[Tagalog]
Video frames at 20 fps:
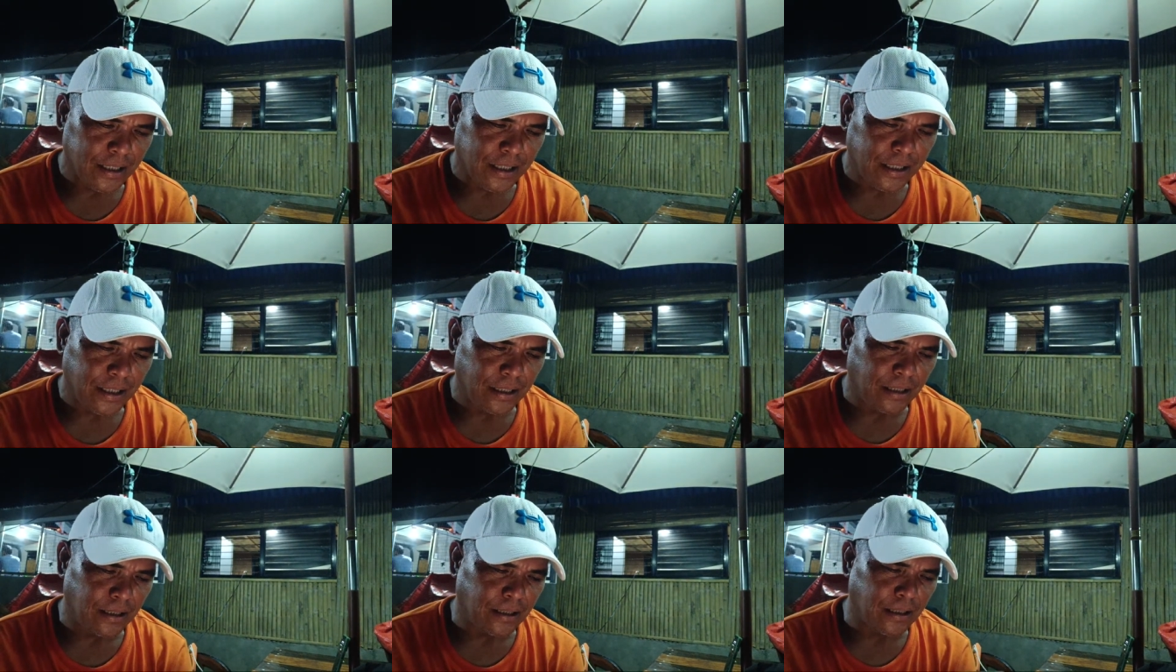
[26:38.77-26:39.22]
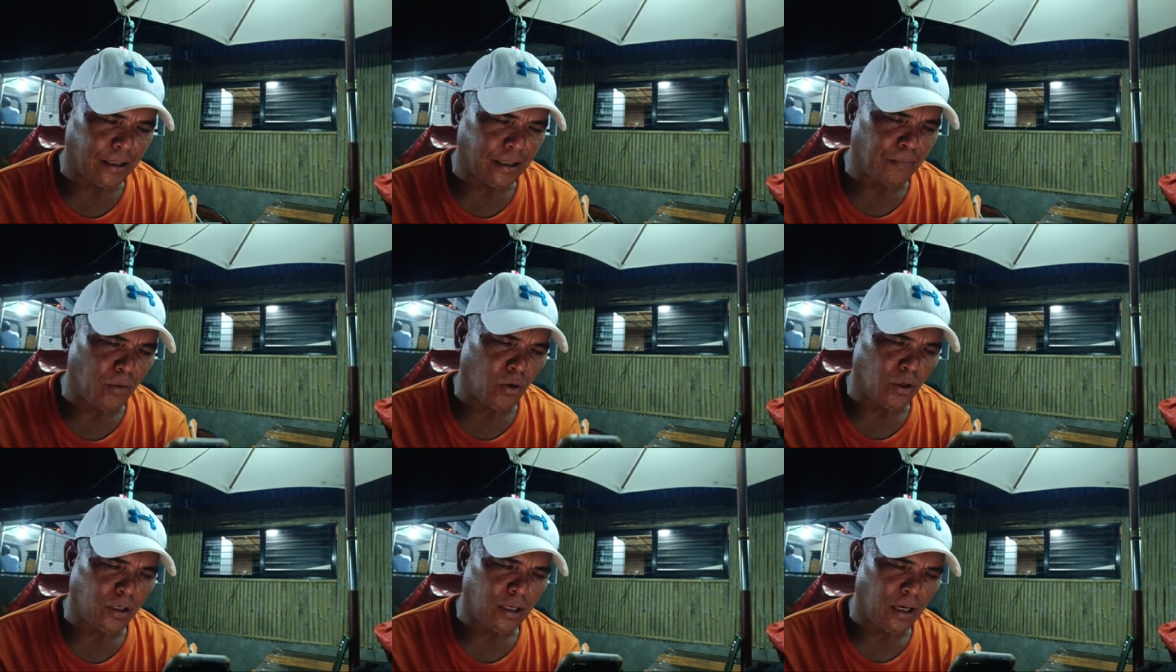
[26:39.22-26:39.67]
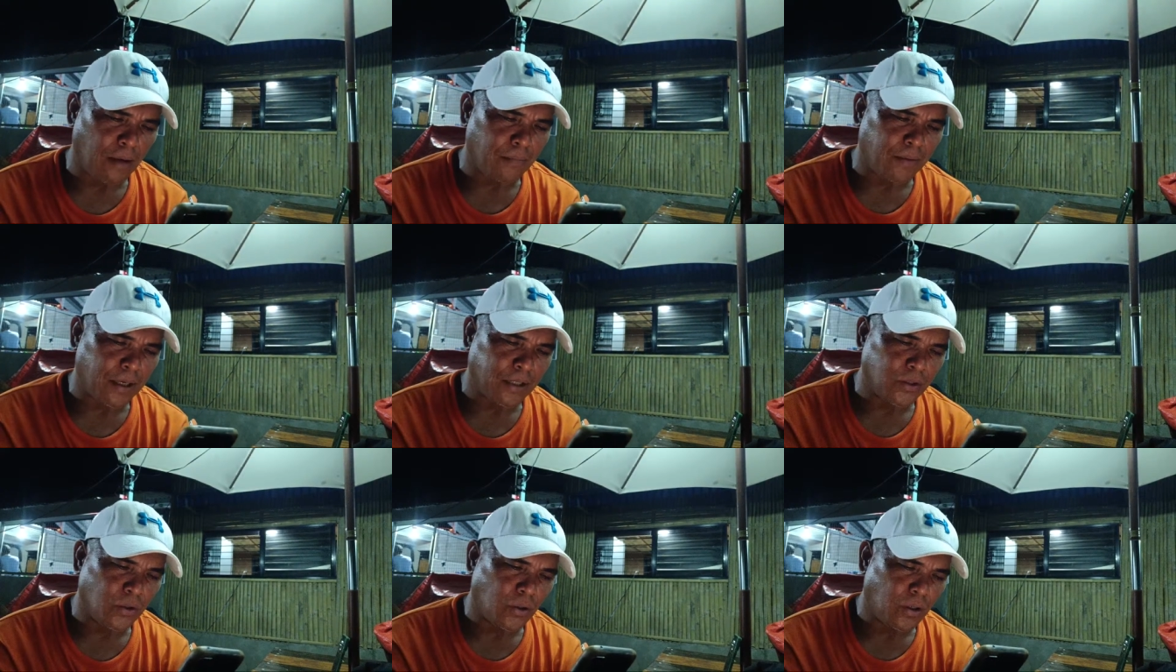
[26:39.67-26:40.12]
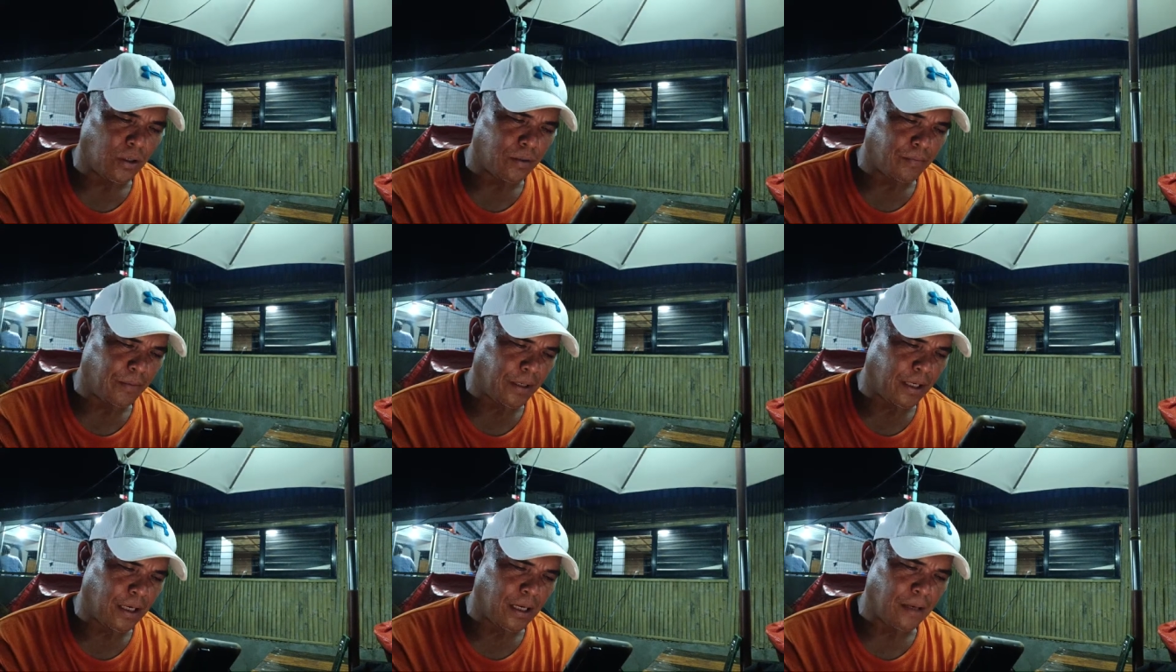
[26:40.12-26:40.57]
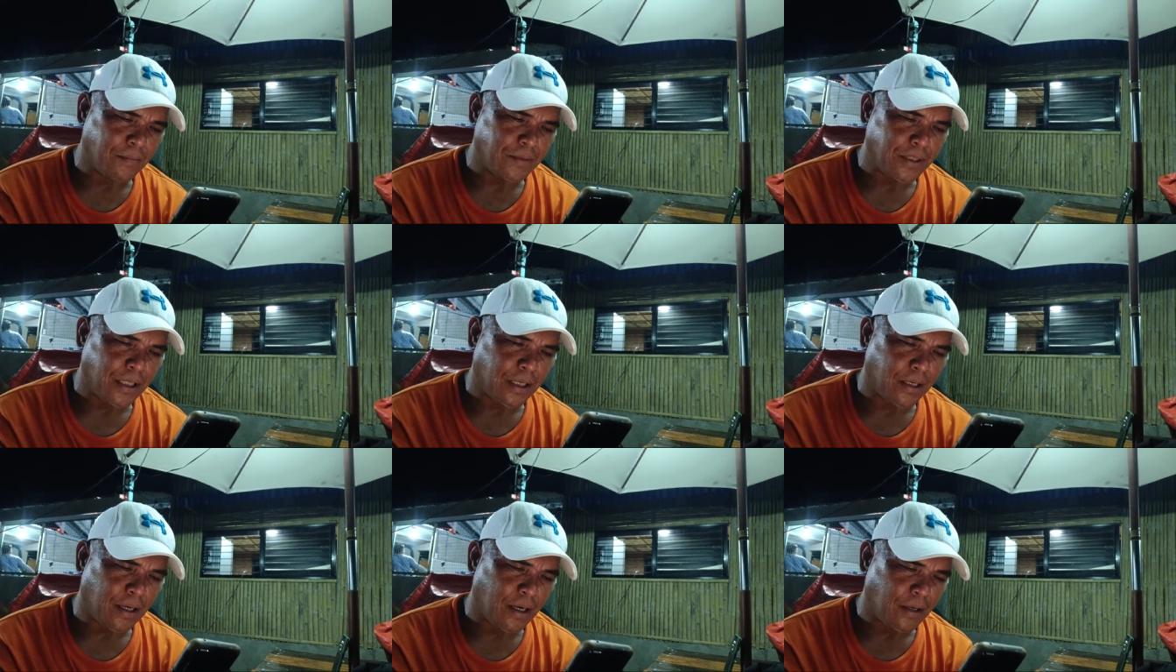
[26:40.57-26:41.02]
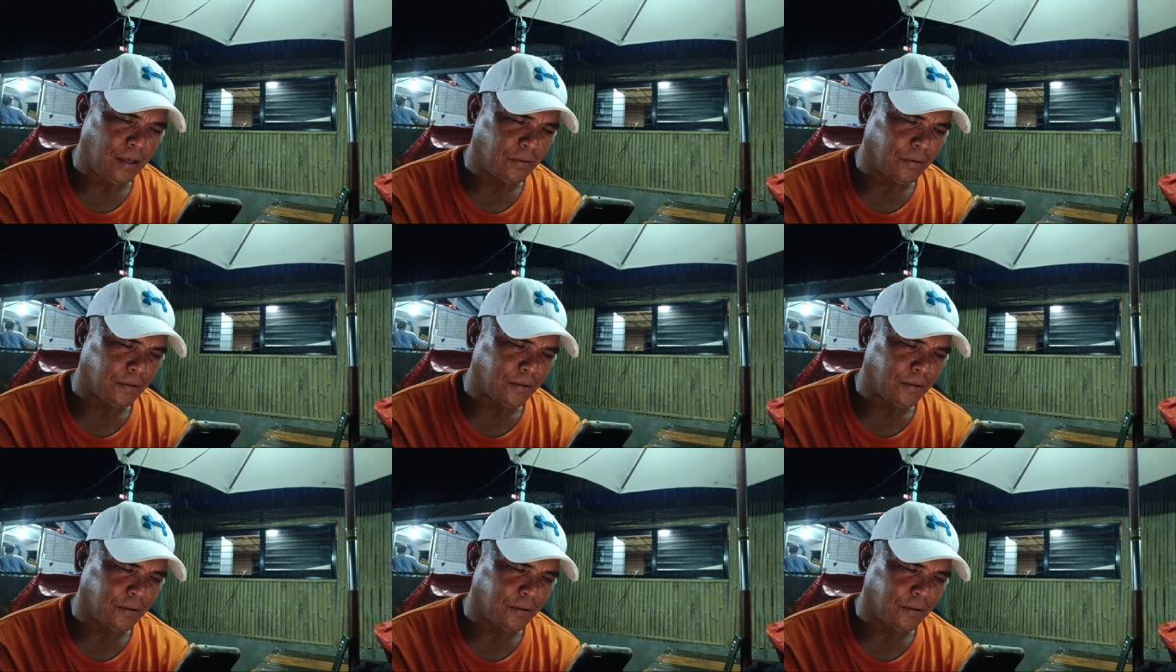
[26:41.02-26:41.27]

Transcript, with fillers: Sir Ramon Labrador, mega love shout out.